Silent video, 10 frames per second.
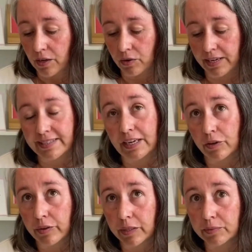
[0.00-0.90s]
lo que es el
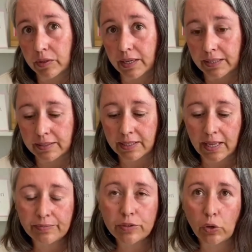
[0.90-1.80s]
concepto de
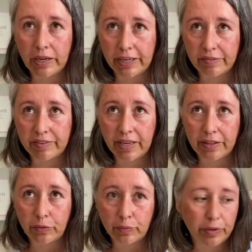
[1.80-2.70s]
cantidad con la
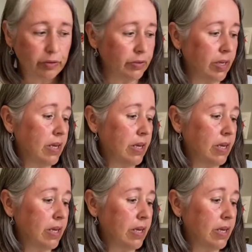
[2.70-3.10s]
grafía de número.